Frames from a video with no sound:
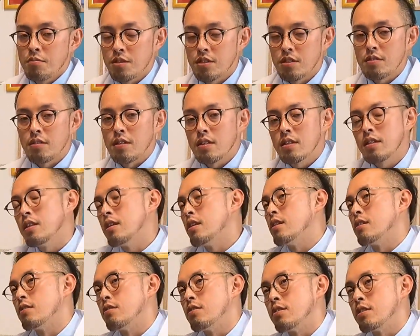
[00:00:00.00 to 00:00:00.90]
もしくはね
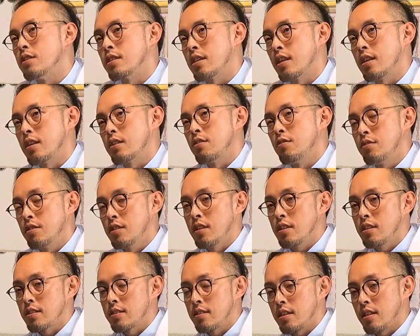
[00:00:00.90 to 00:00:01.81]
あの鹿が飛んで
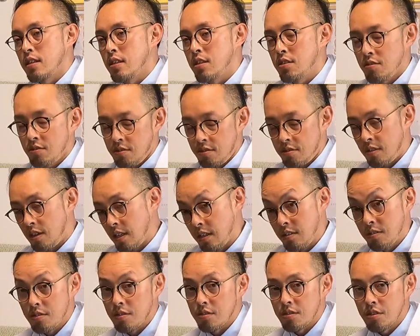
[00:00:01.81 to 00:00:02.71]
いた先に人とか
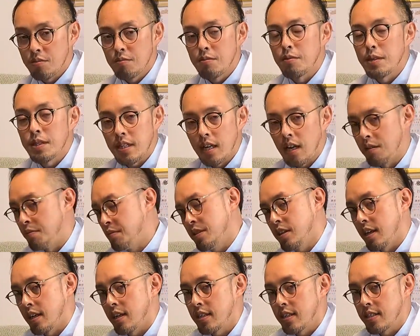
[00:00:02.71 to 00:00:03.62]
いるとそれもまた危
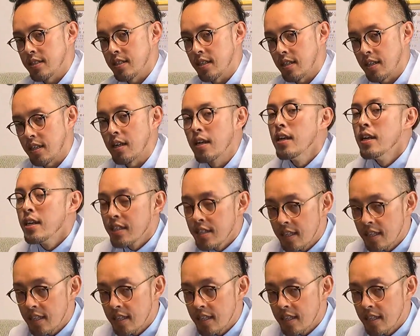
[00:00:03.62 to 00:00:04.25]
ない話やから